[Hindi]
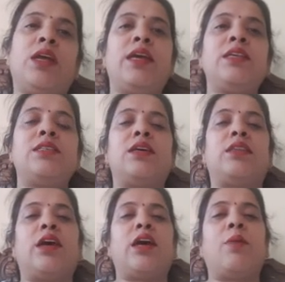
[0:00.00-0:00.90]
नेक्स्ट
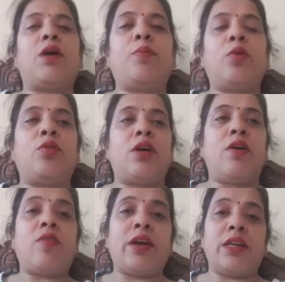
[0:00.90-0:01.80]
आता है आपका
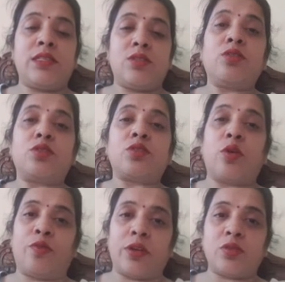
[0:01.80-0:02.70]
प्रोग्राम वायरस जो
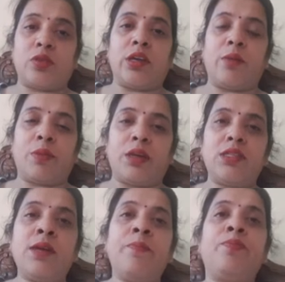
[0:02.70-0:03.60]
सॉफ्टवेयर होते हैं आपके
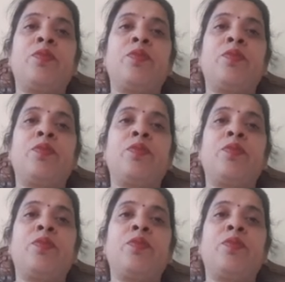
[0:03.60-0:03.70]
ठीक है